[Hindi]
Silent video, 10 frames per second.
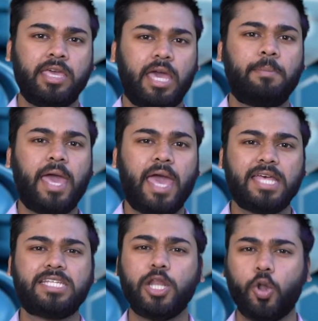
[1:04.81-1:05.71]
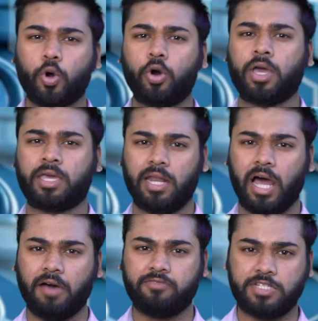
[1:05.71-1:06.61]
कि अब ऐसे लोगों के
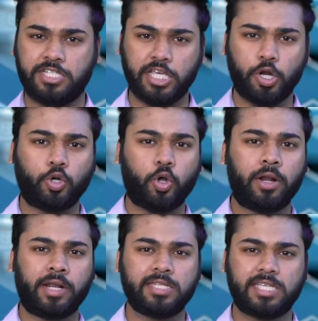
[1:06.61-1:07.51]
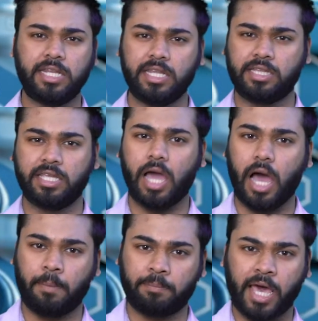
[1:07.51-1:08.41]
खिलाफ जीरो टॉलरेंस की नीति
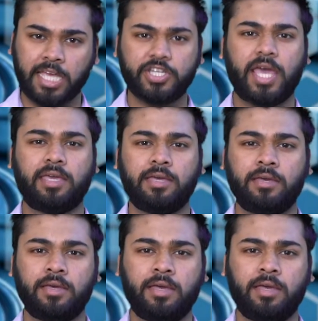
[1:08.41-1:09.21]
अपनाई जाएगी